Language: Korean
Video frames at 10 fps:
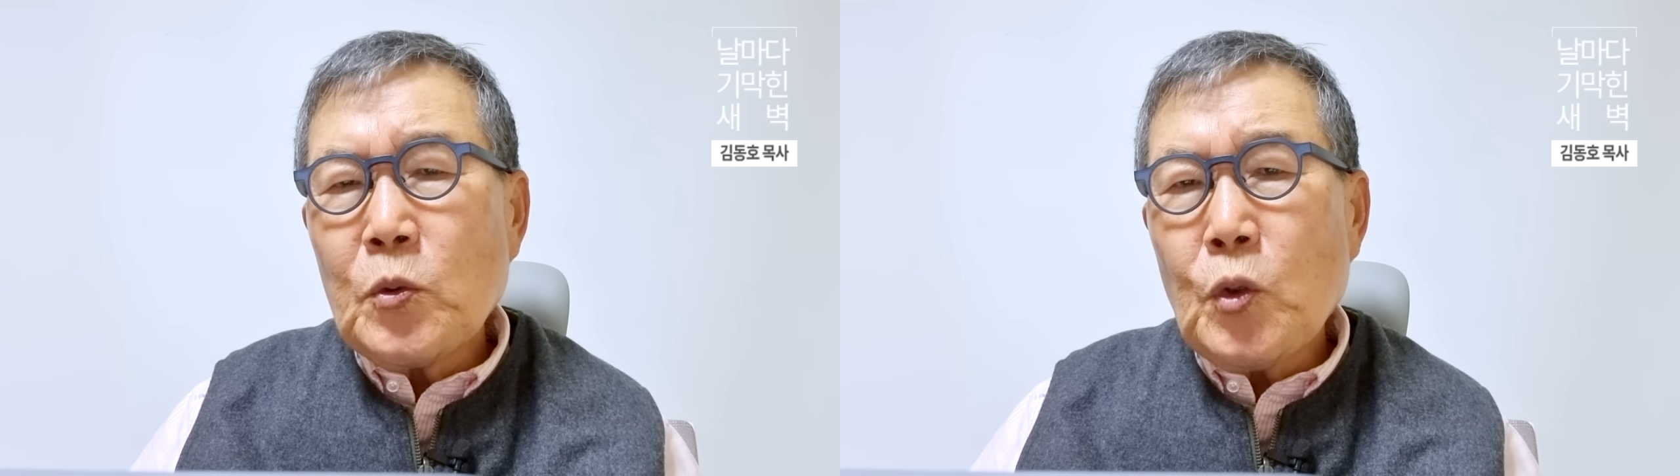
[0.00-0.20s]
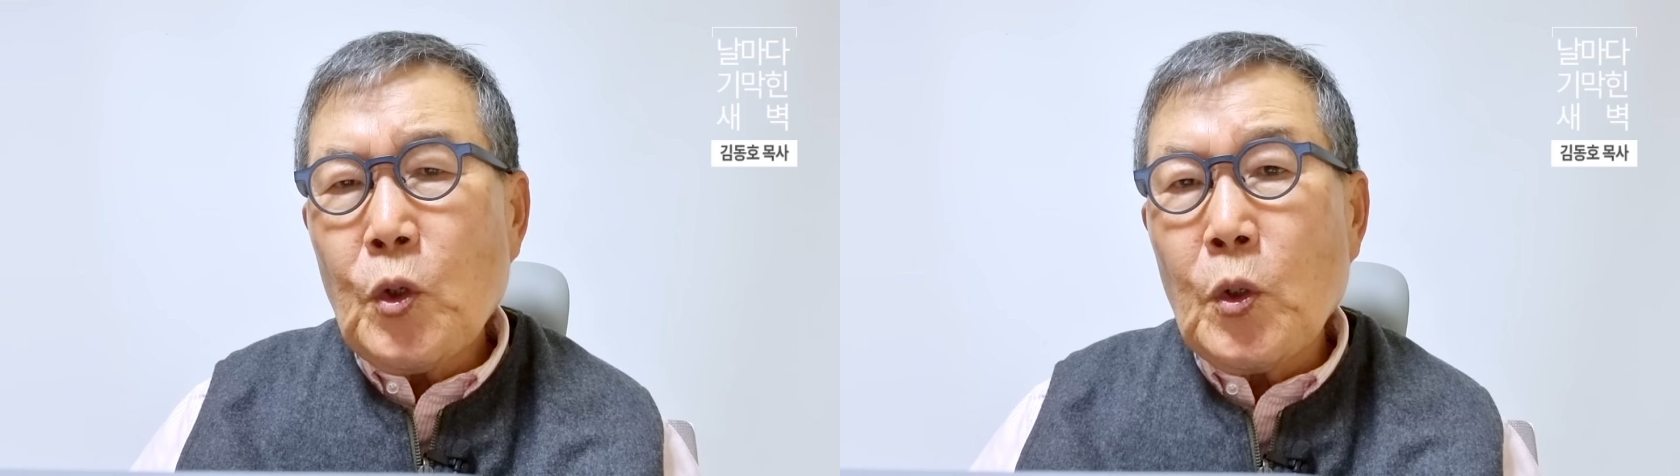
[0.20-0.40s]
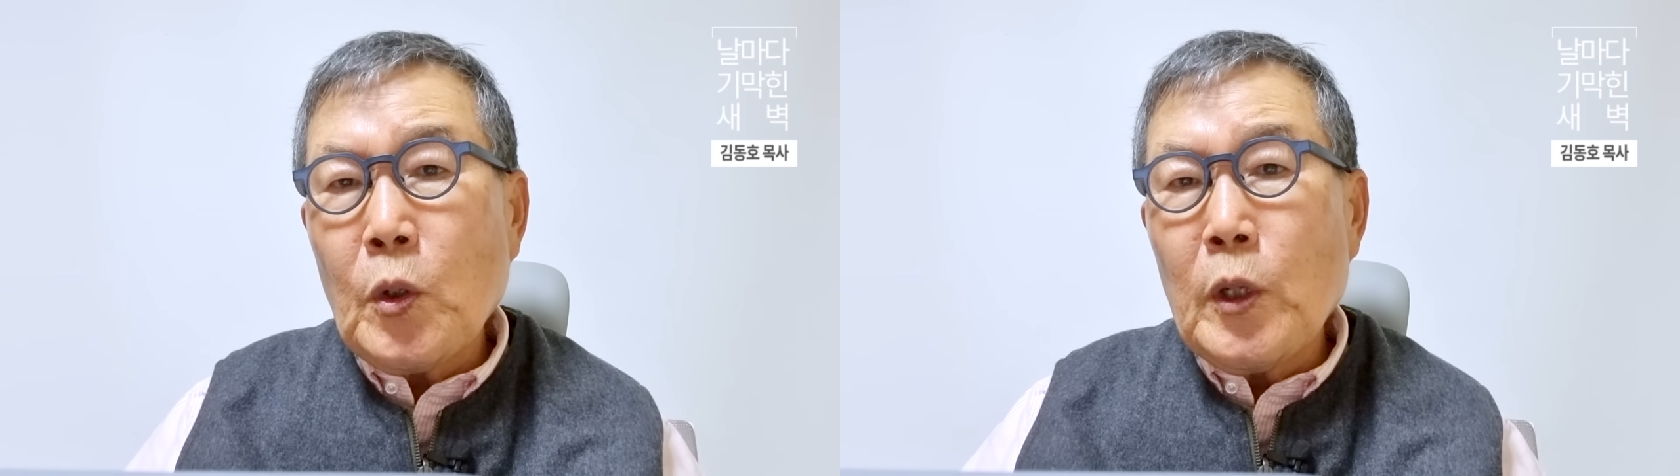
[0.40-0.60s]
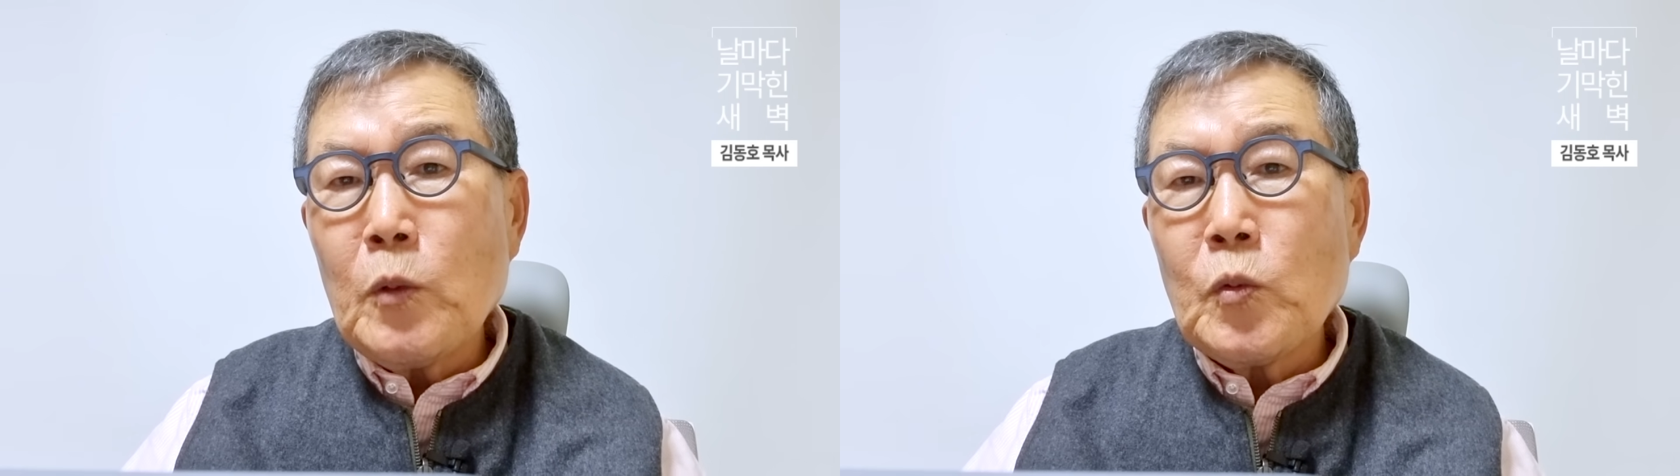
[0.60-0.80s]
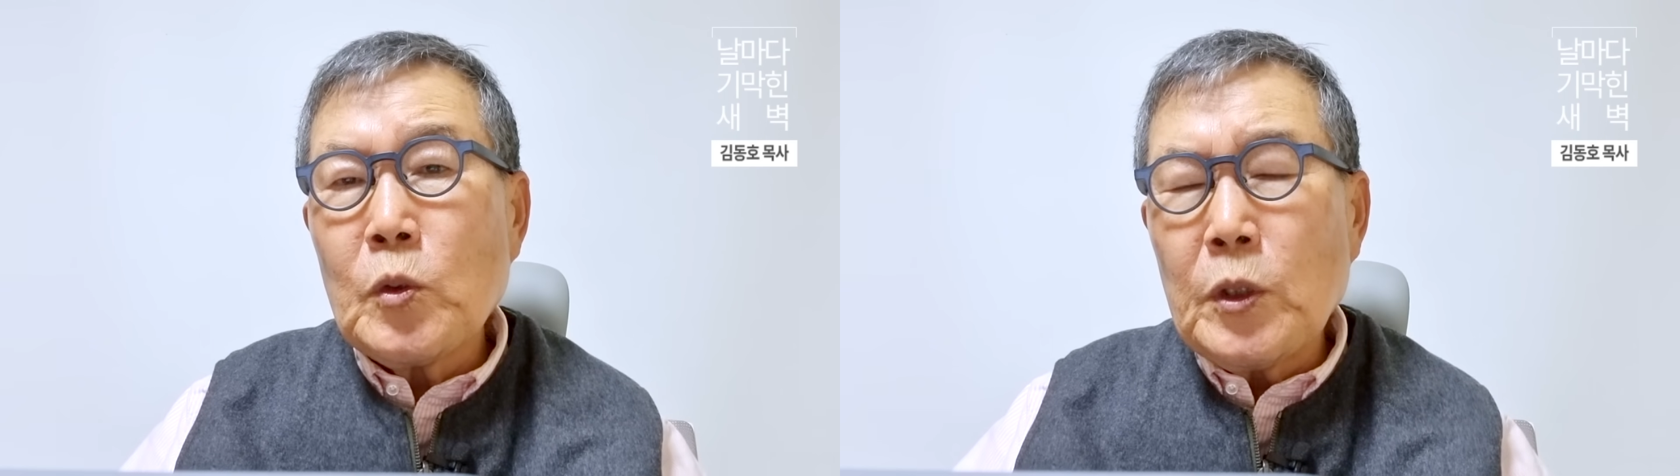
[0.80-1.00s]
최고의
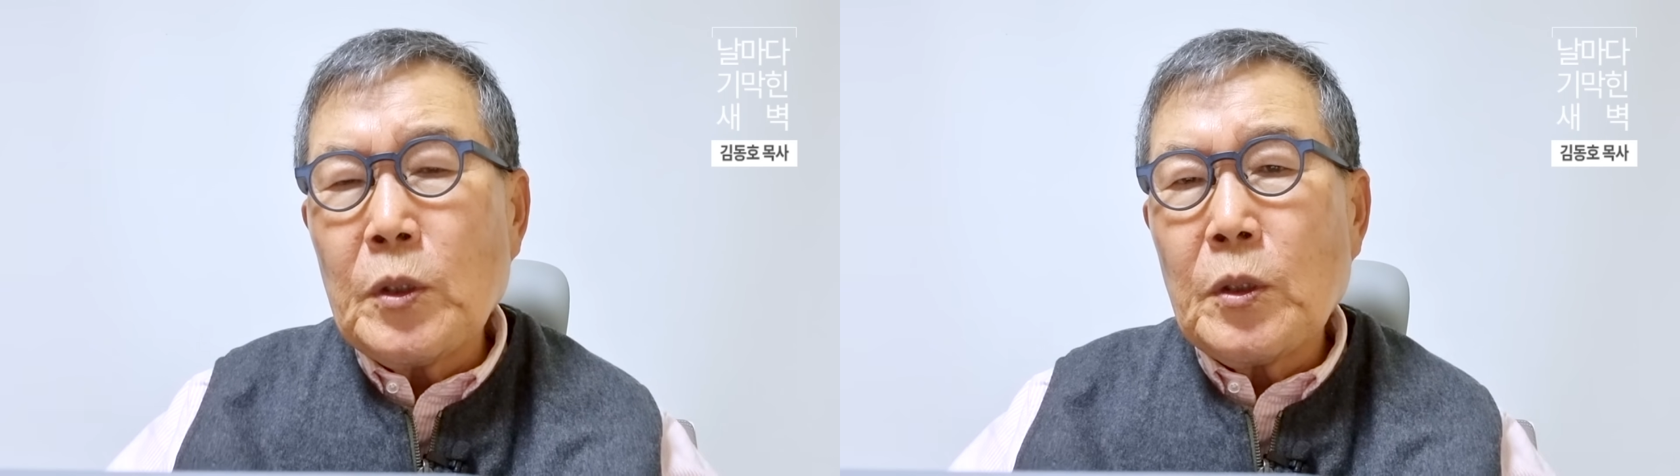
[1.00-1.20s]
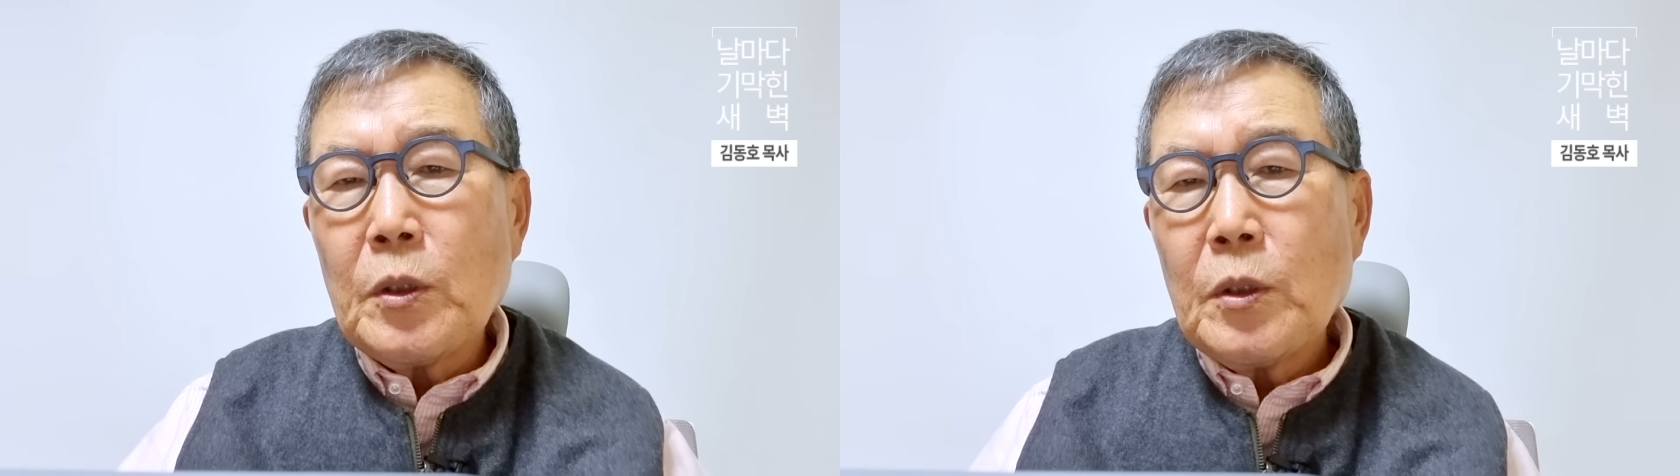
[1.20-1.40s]
운은